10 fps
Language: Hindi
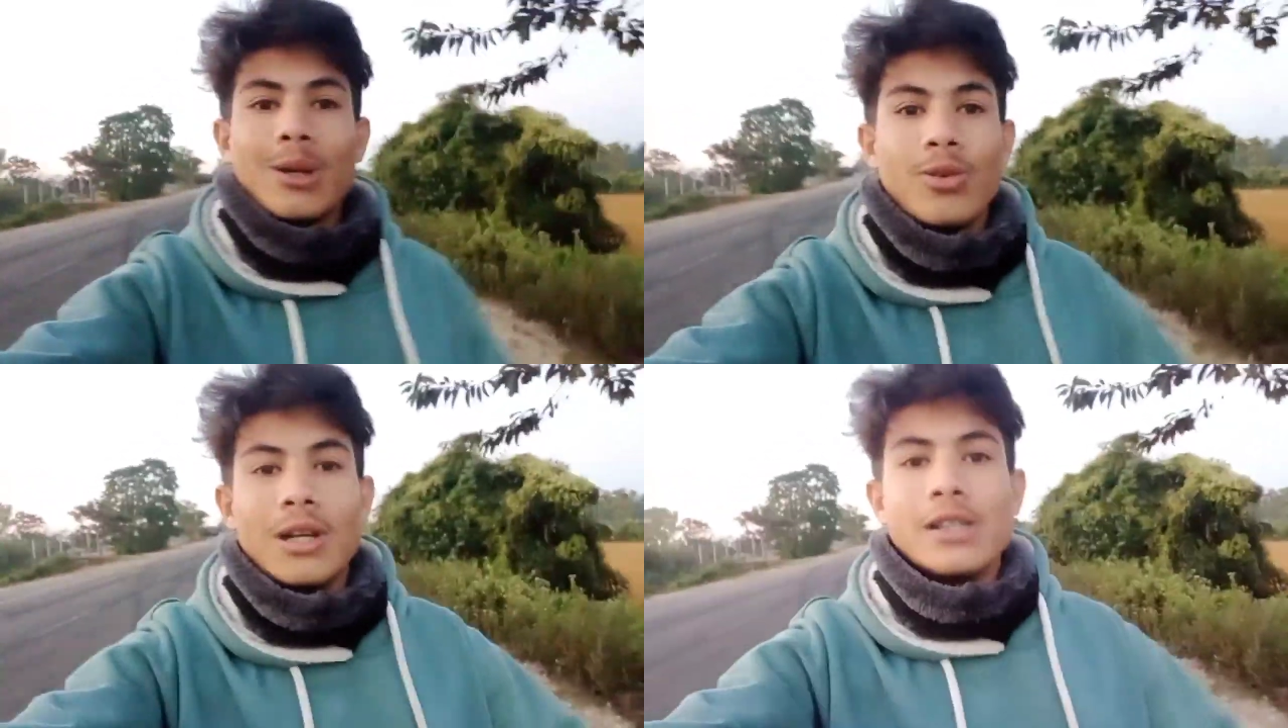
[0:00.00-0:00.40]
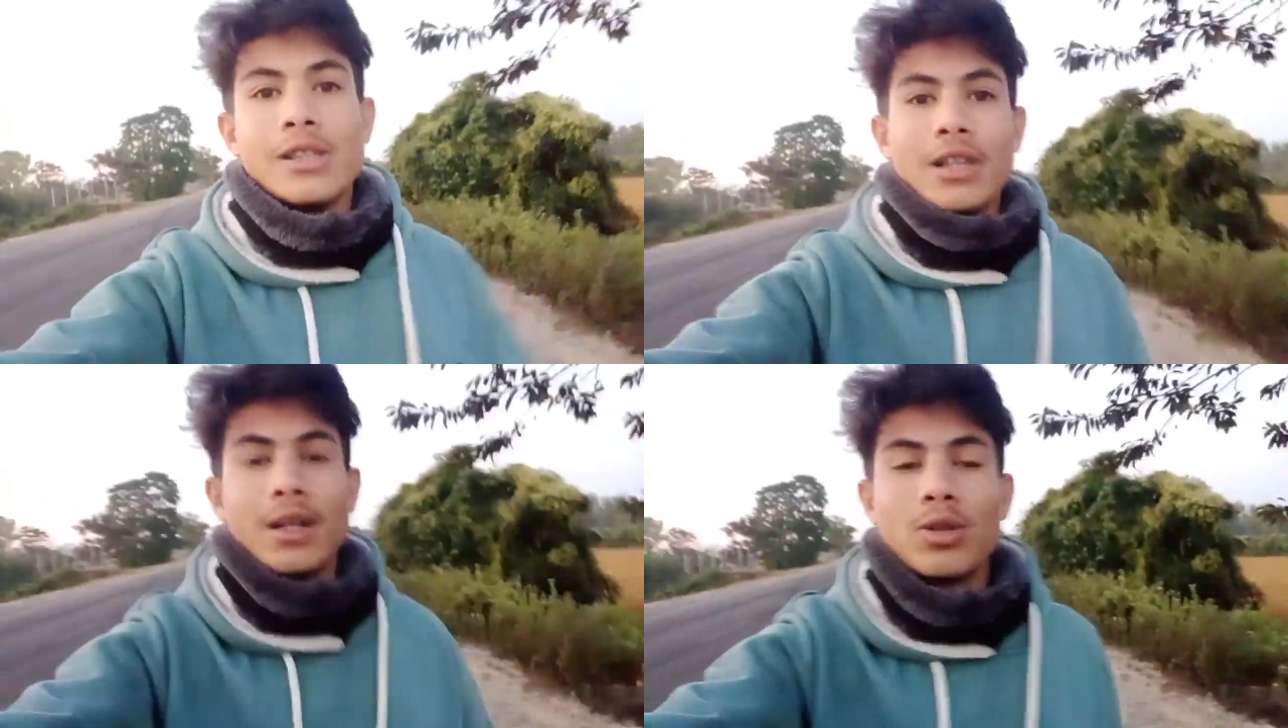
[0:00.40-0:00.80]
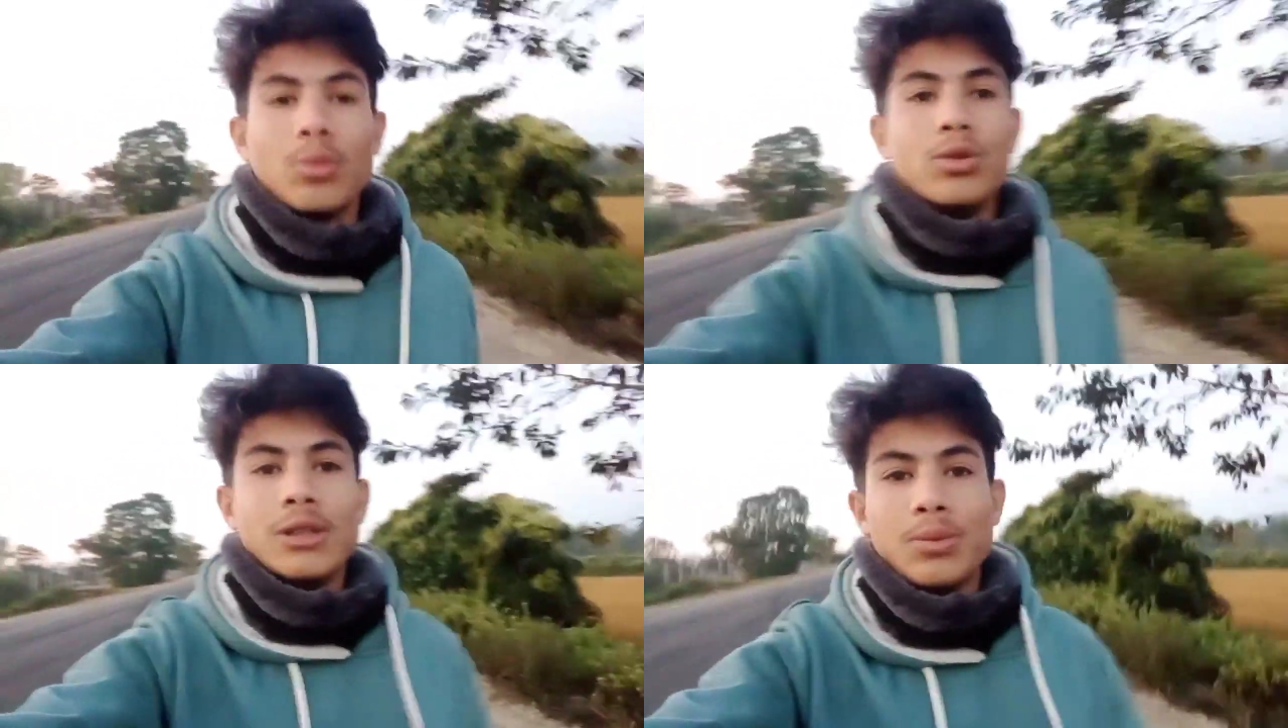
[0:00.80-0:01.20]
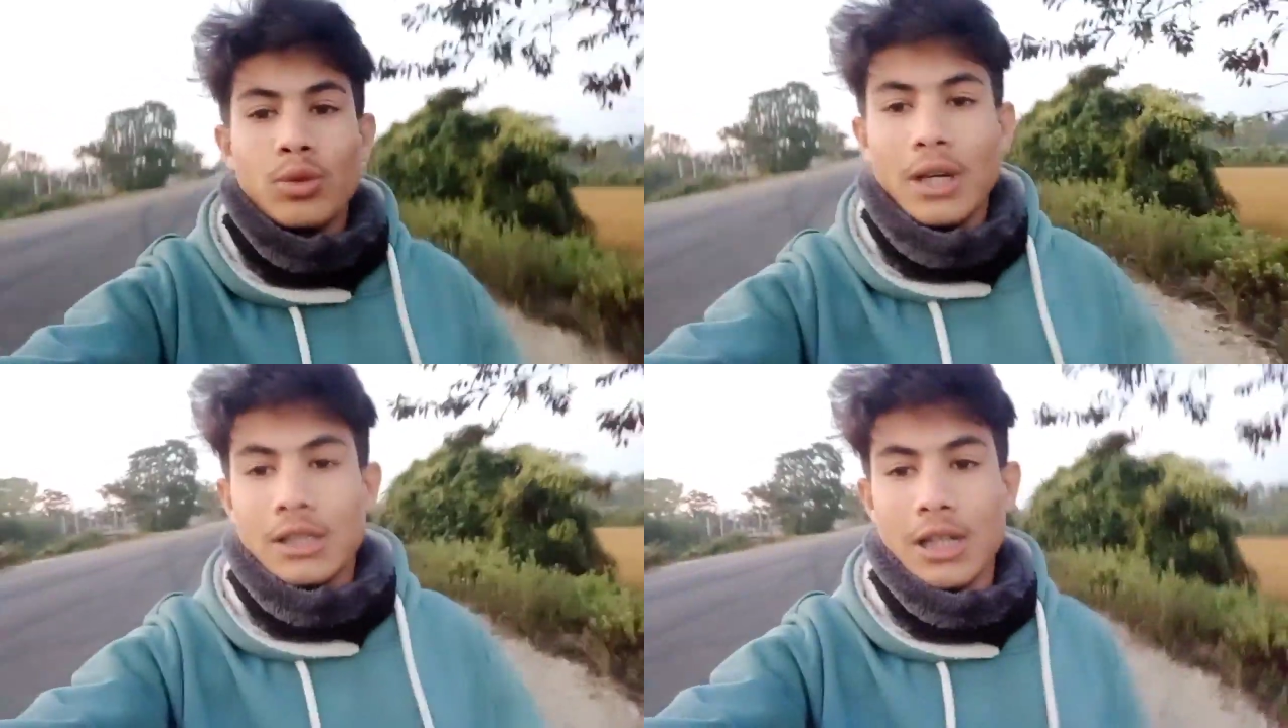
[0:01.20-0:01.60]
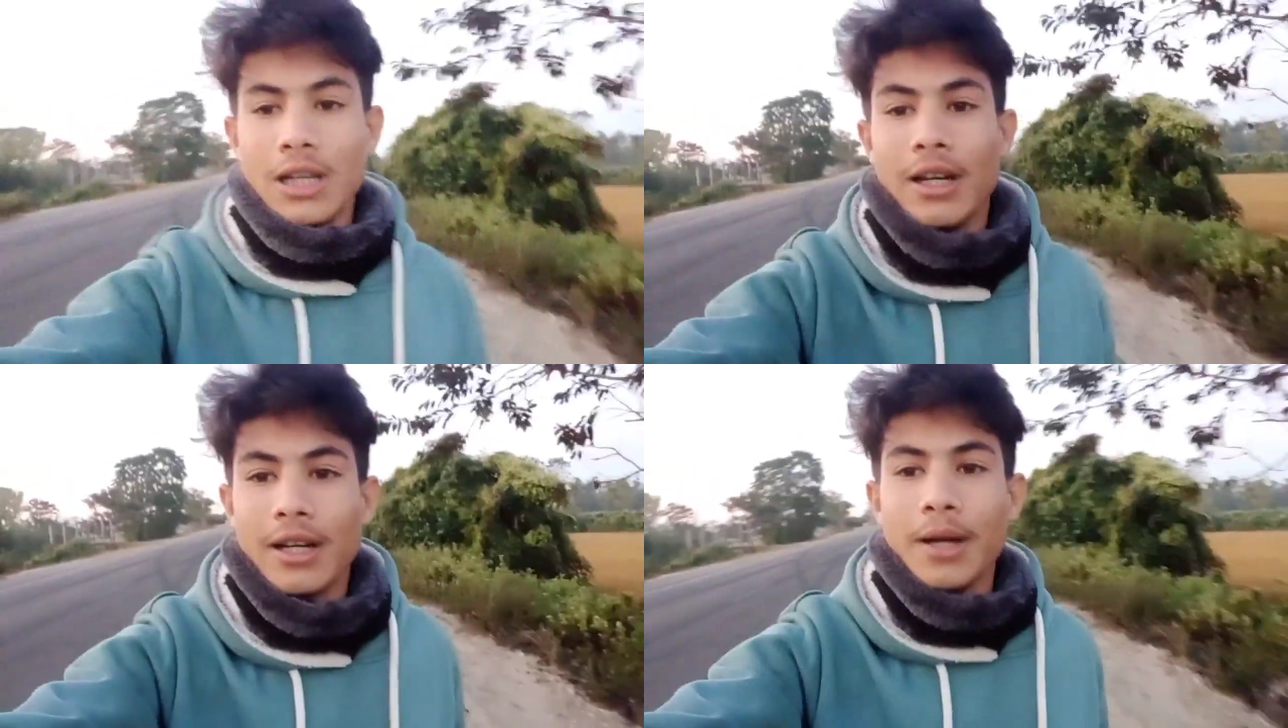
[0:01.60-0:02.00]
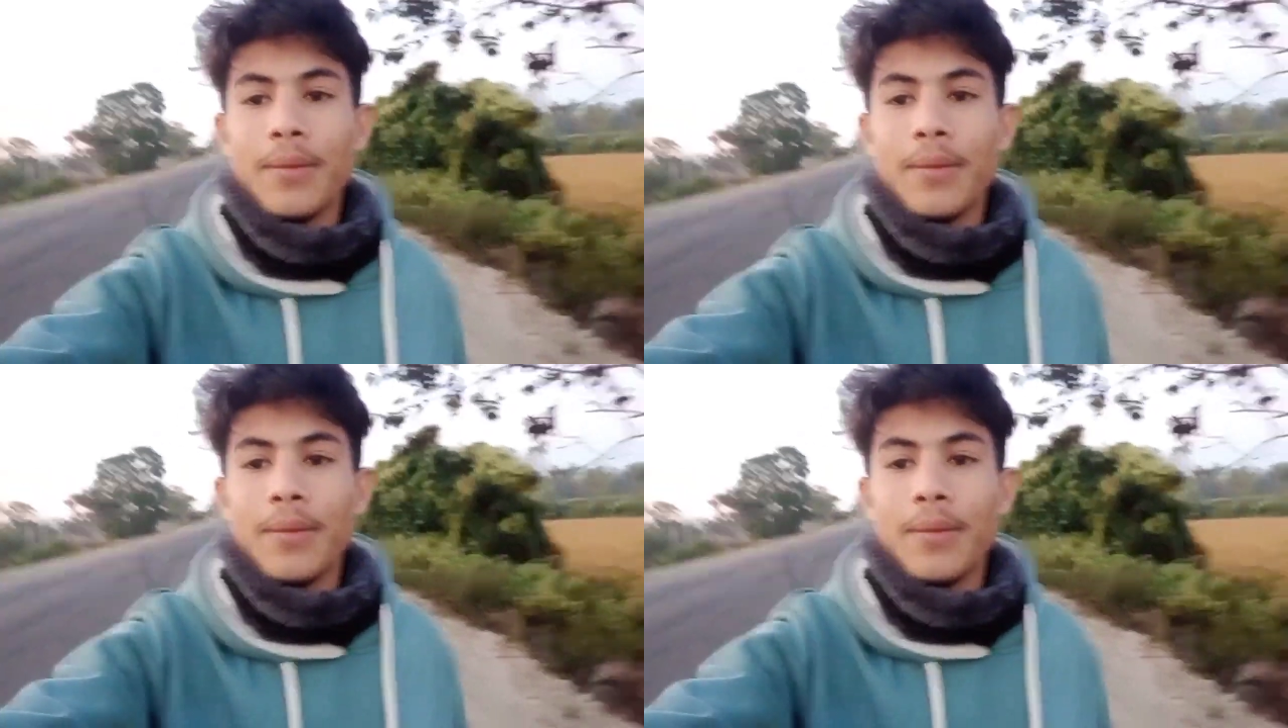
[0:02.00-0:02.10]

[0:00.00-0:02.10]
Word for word: के फिलहाल चल रहा तो मुझे बहुत अच्छा लग रहा